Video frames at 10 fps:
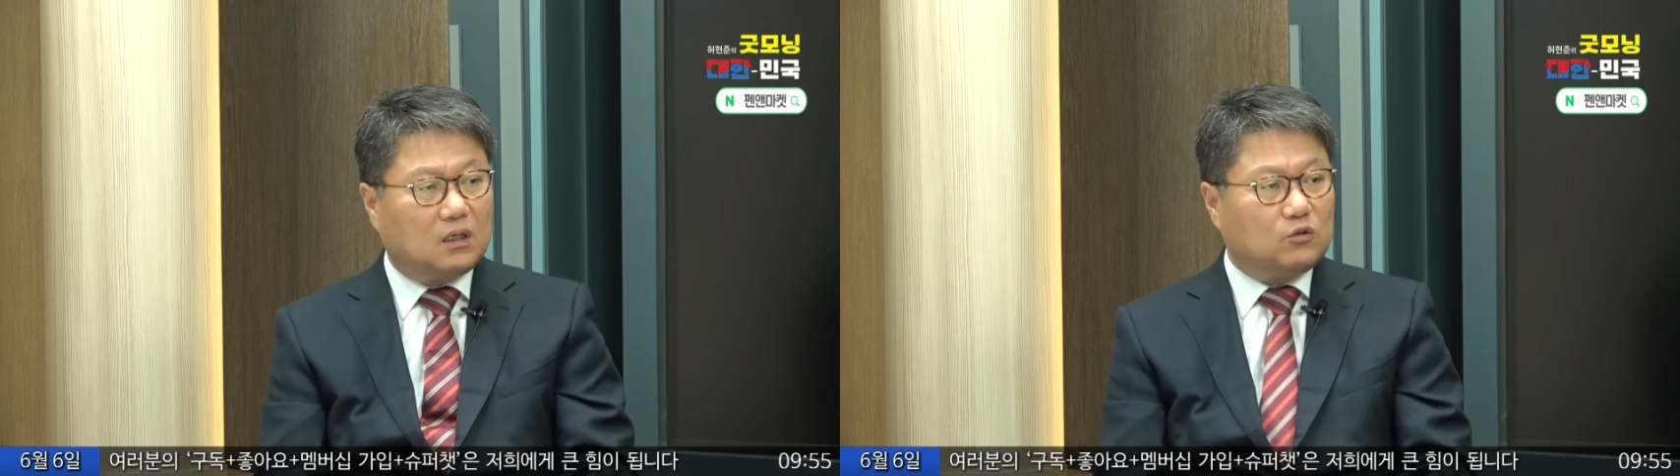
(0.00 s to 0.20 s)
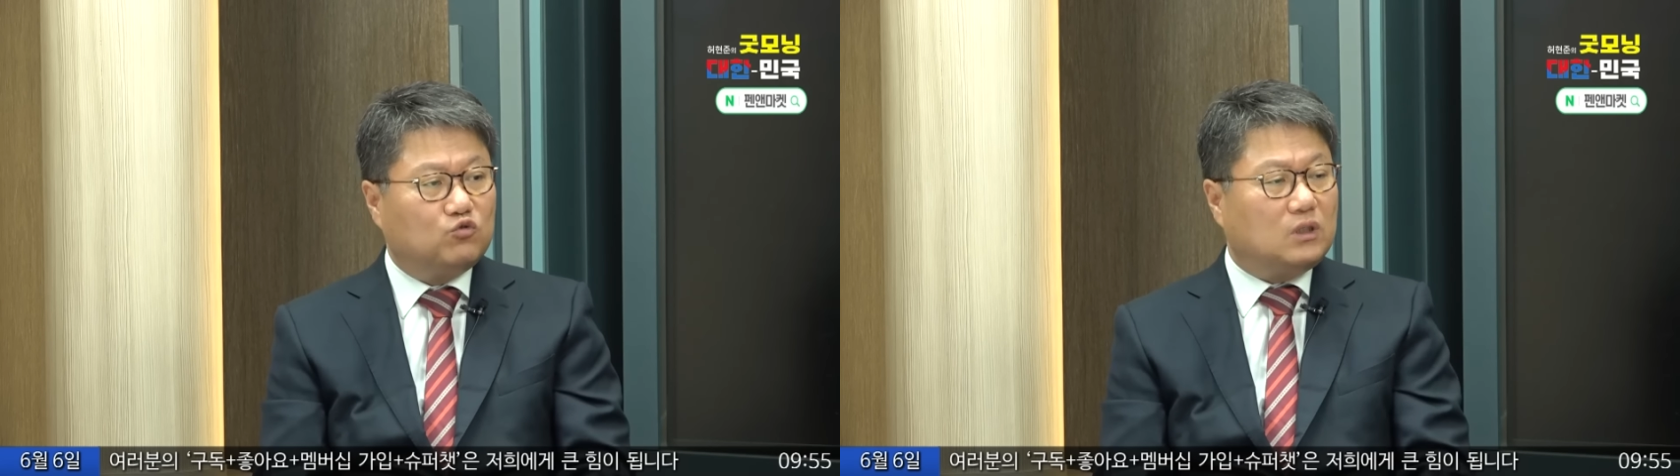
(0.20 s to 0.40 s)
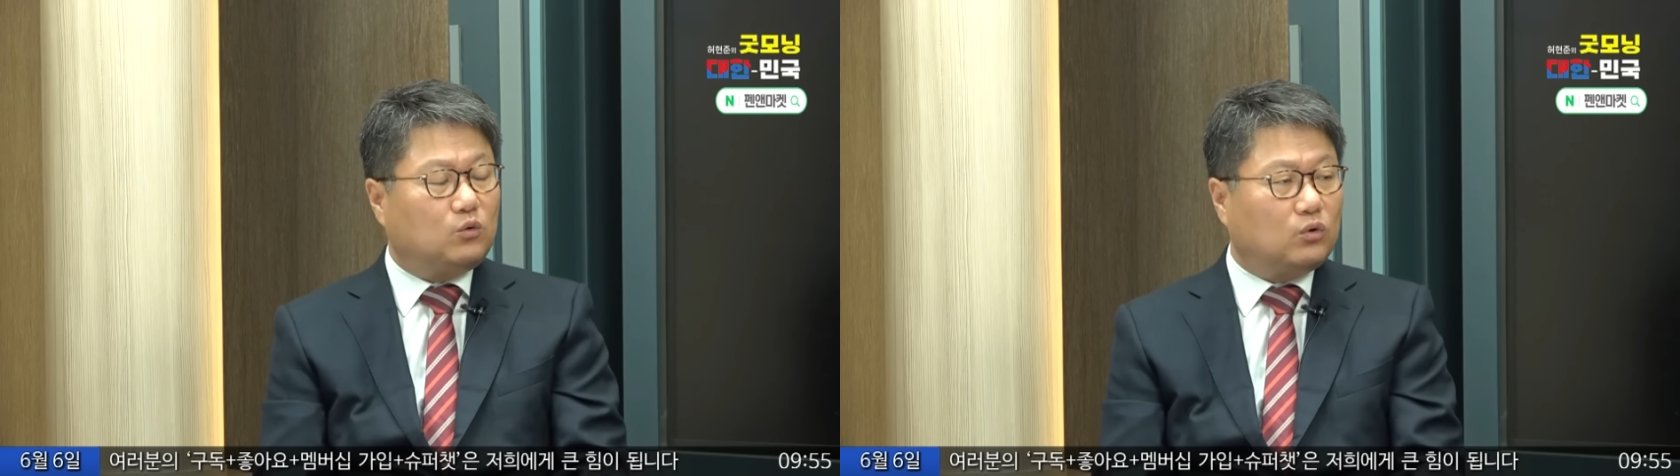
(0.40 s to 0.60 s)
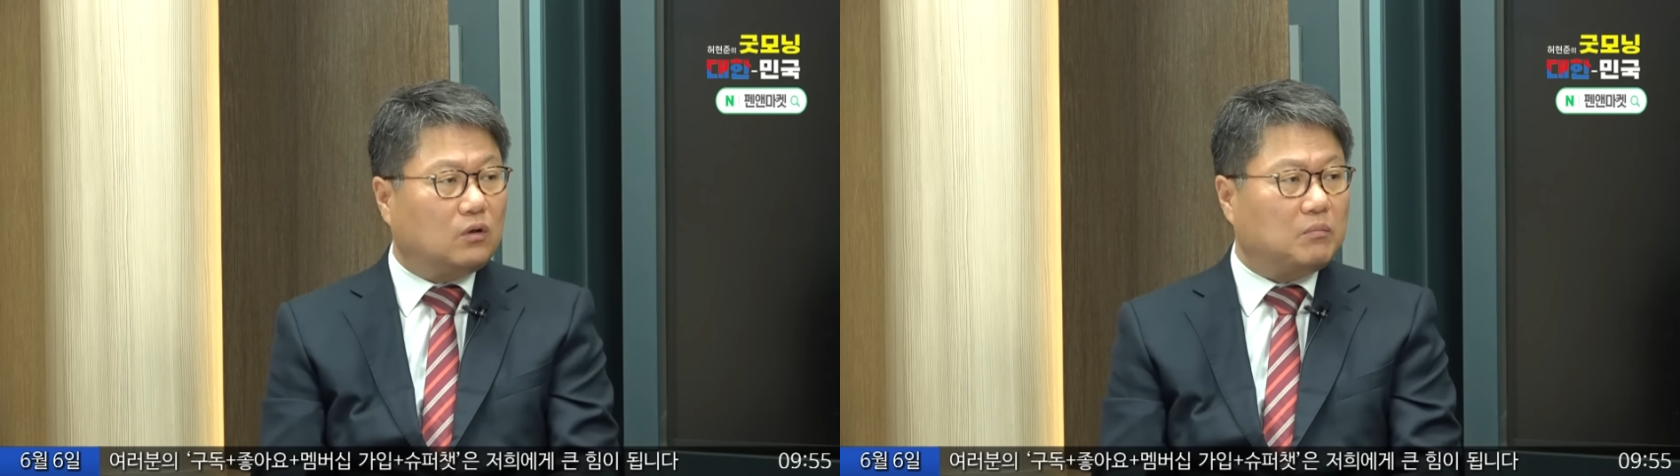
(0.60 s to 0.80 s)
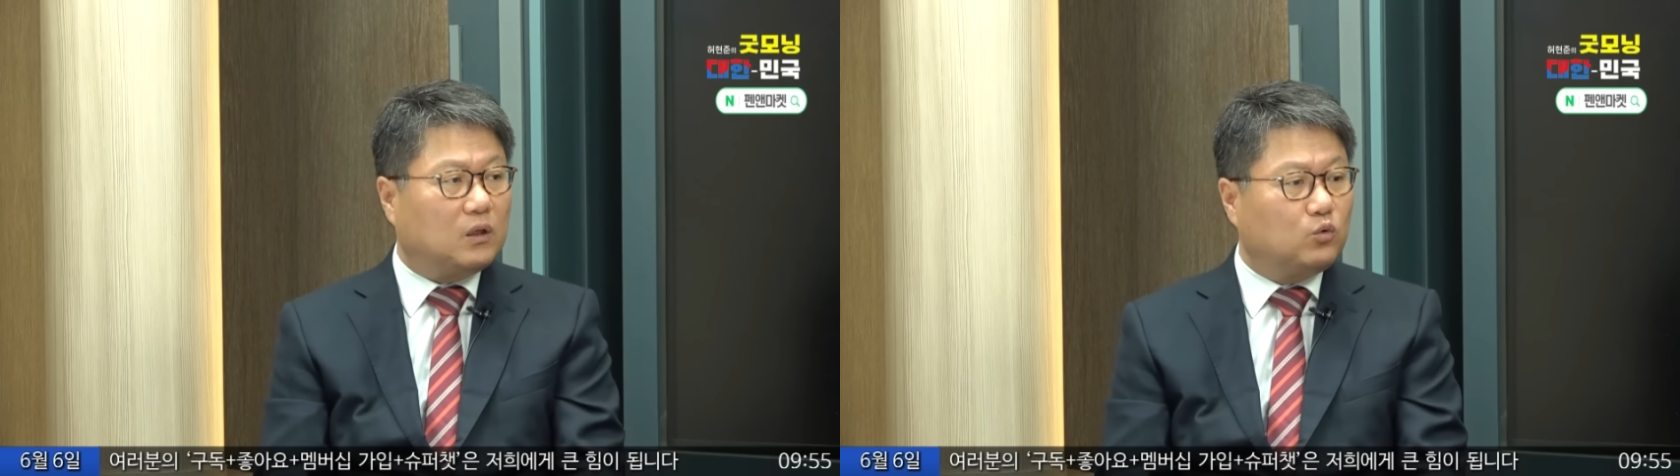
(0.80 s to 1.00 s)
윤
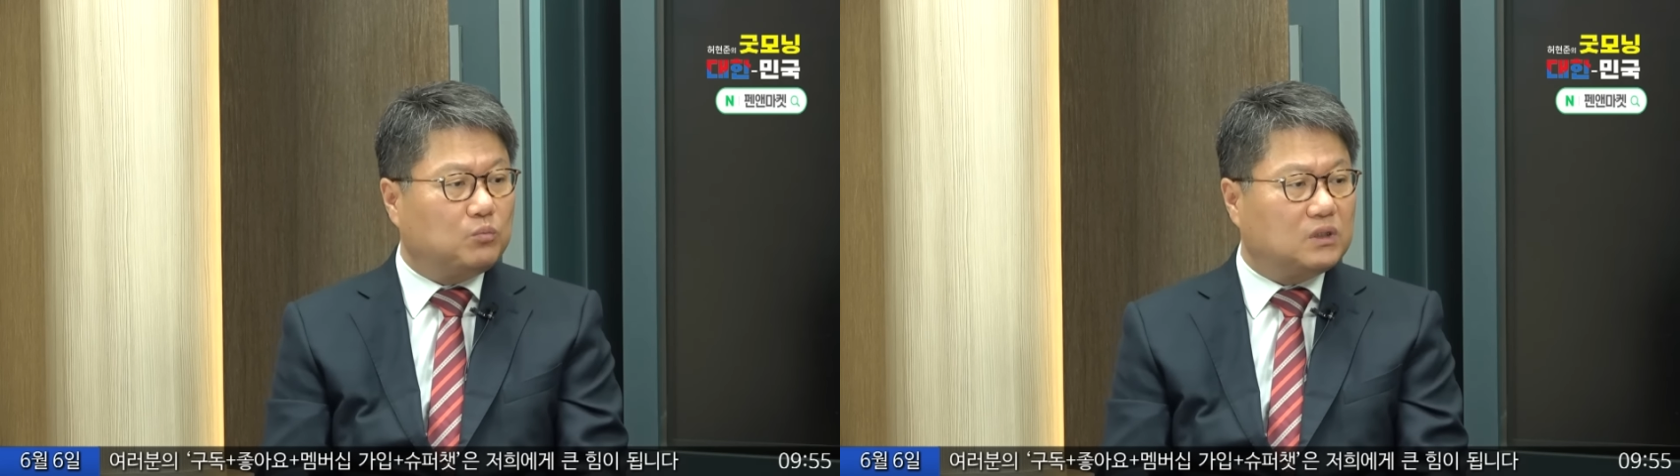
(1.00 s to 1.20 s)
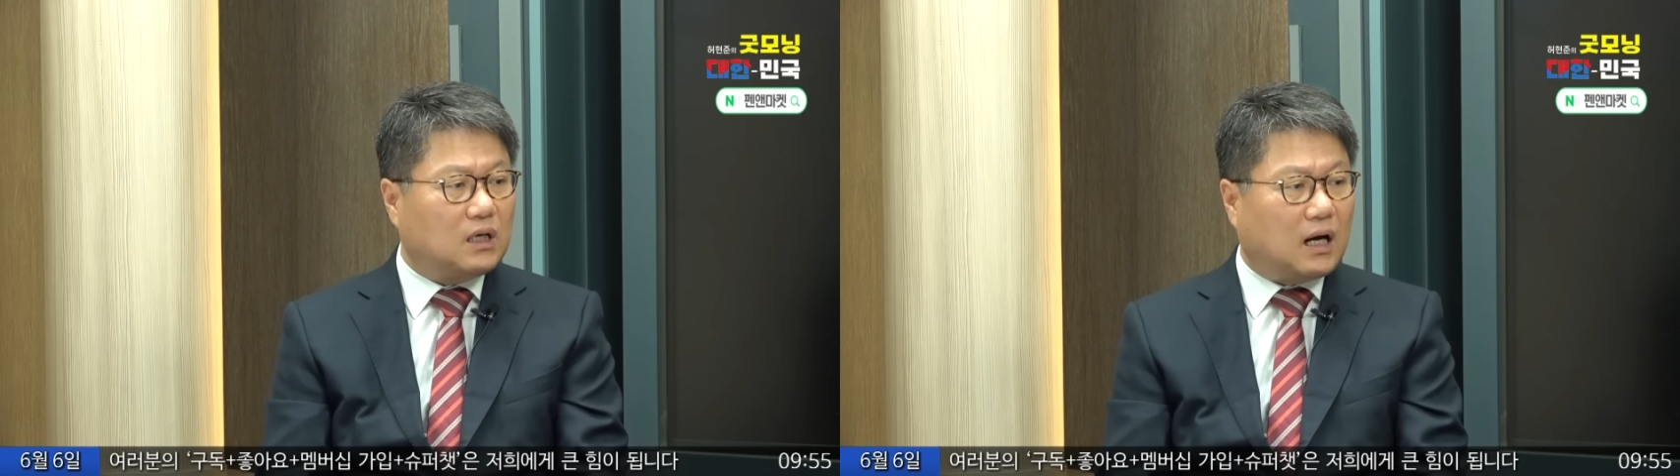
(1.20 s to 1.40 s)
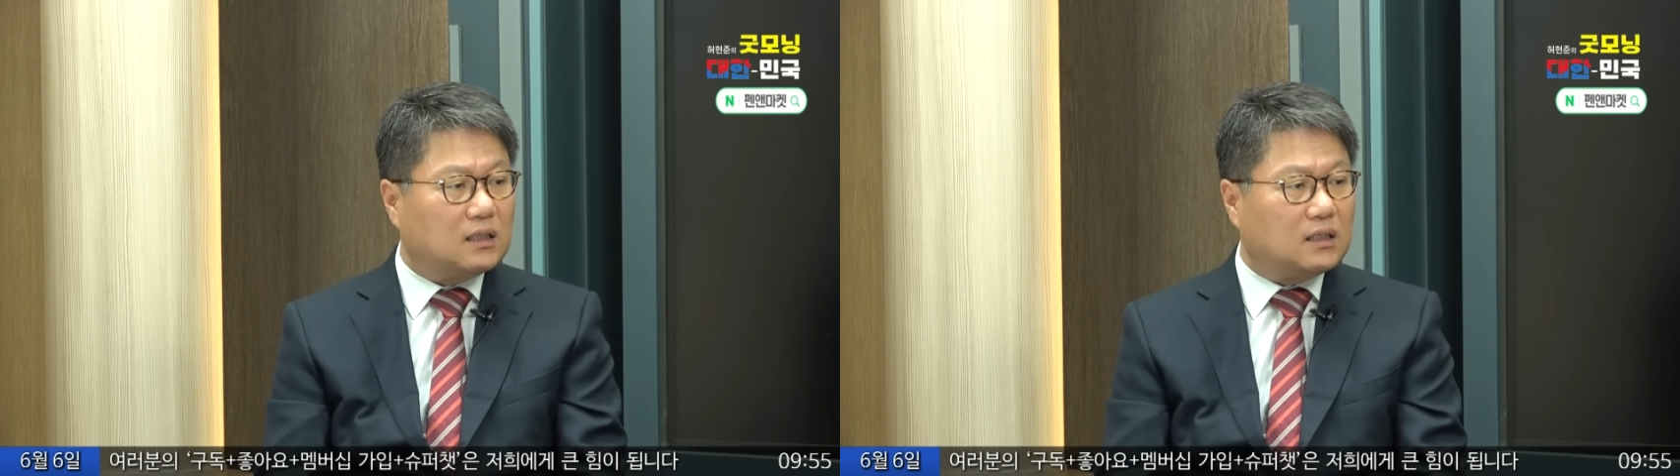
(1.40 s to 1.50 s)
대통령 멘토입니까?